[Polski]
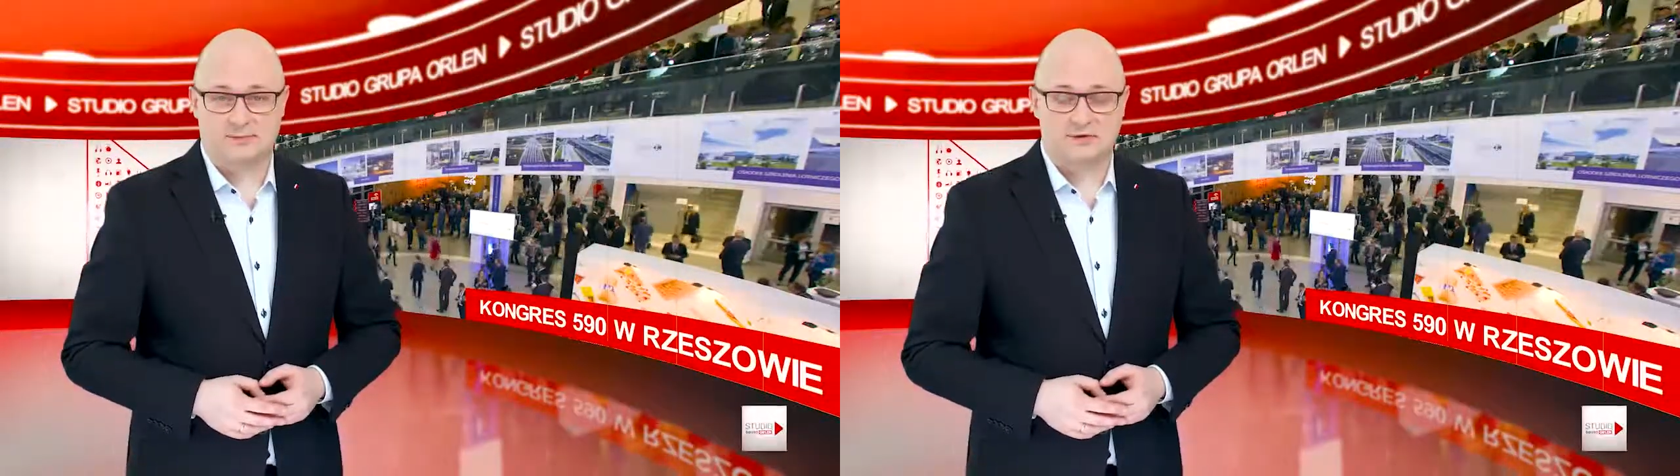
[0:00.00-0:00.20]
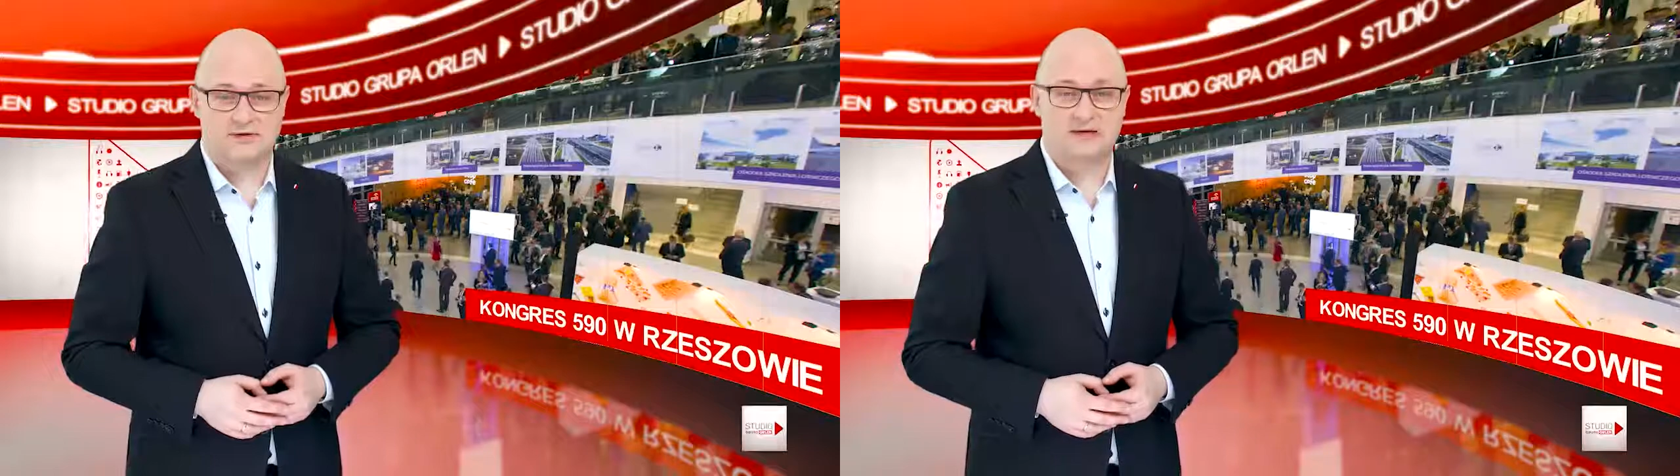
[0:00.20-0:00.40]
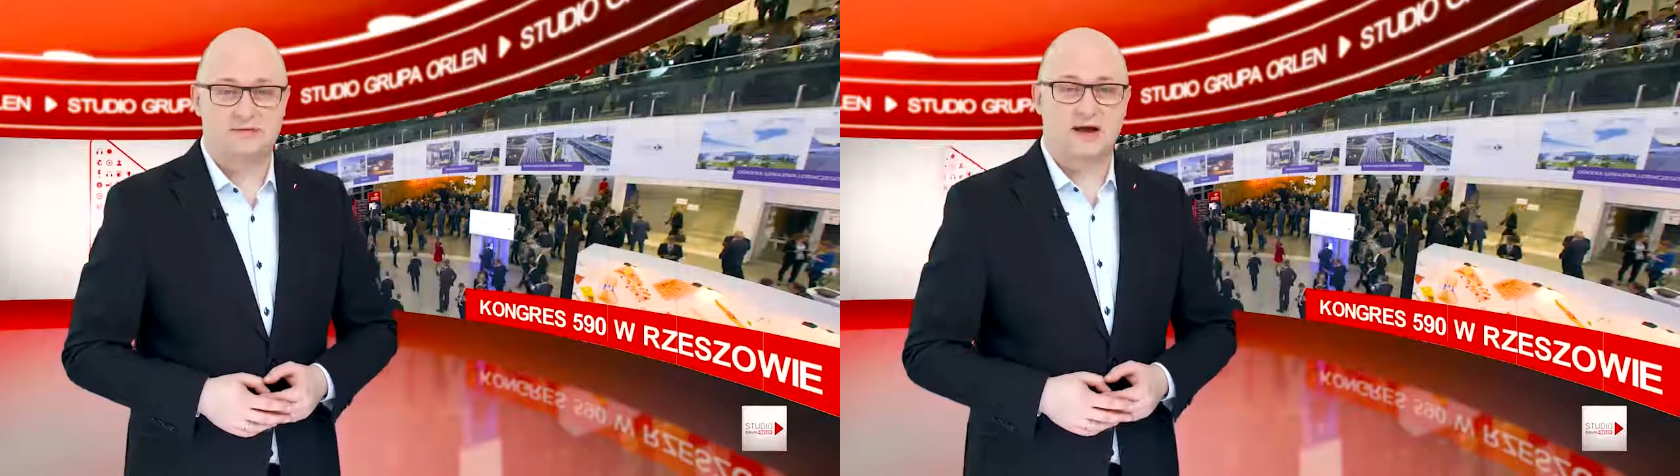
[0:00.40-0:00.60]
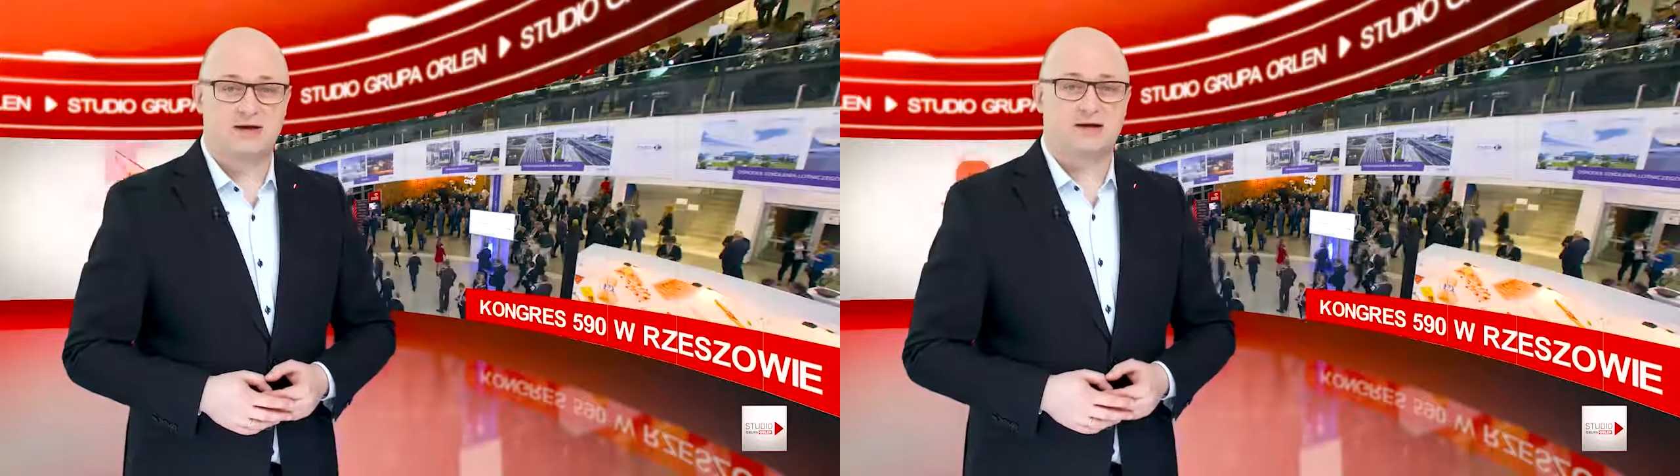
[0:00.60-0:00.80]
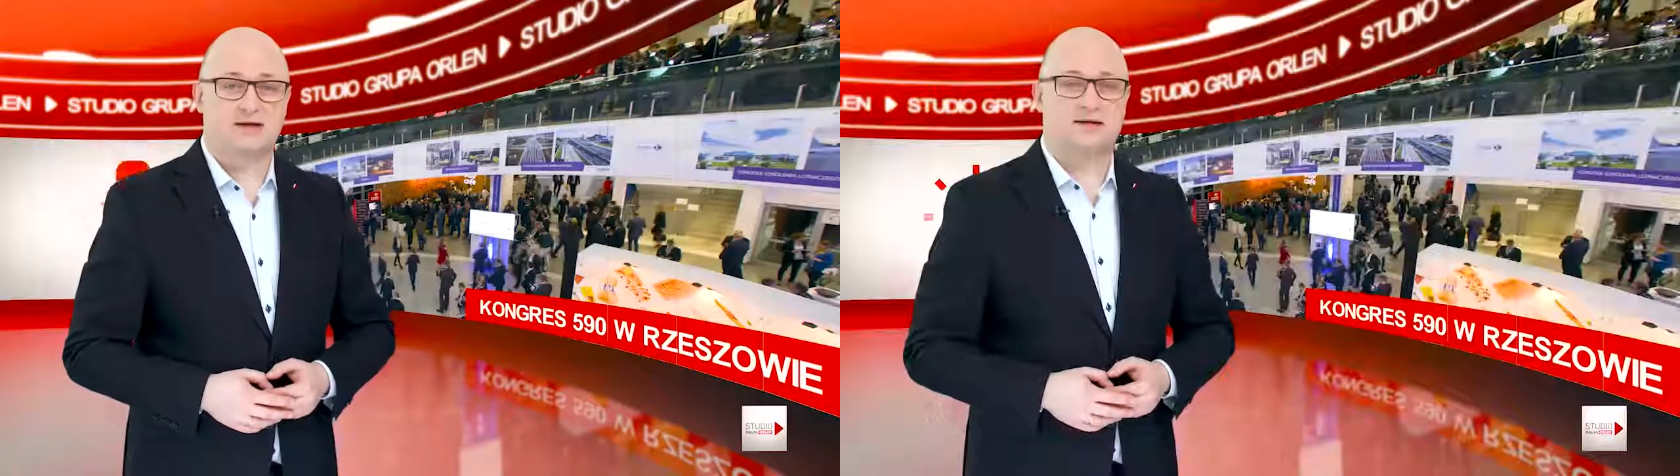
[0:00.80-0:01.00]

polskich marek, a